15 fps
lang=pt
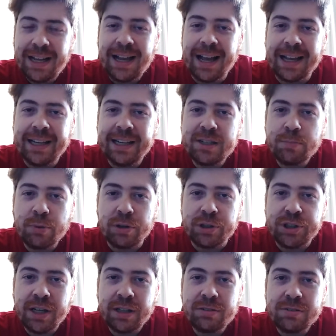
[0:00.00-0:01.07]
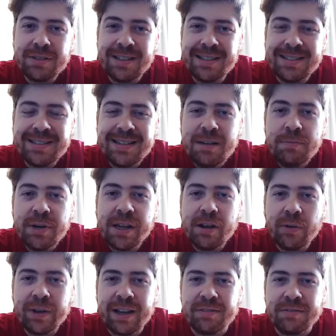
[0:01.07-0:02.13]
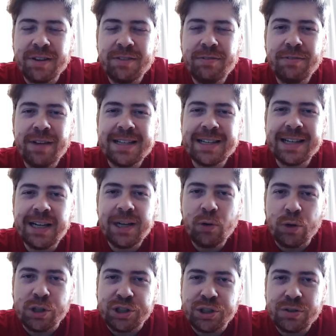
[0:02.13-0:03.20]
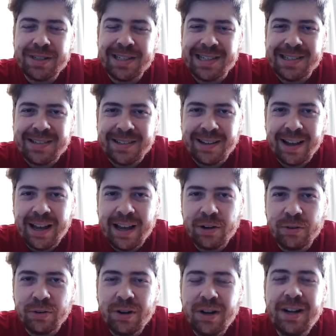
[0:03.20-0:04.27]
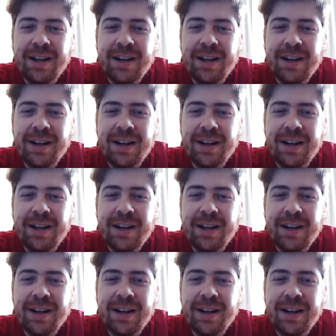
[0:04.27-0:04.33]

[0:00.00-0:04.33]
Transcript: aqueles projetos que sempre que alguém vê faz aquele elogio sincero